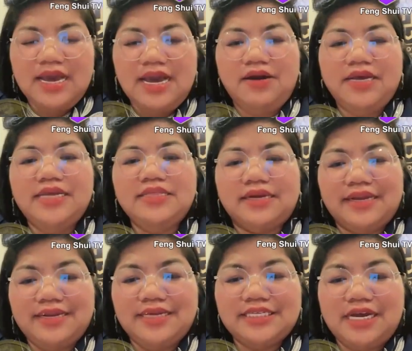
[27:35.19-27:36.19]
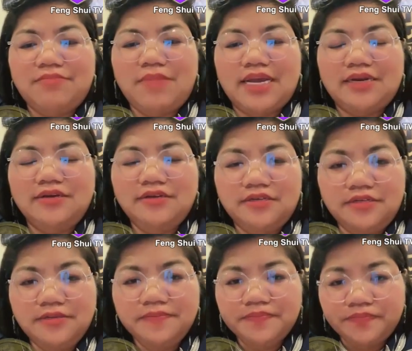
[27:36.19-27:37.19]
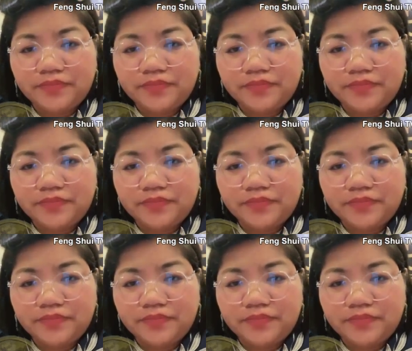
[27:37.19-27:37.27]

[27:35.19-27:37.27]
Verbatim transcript: hai internet để trai ba nó cứ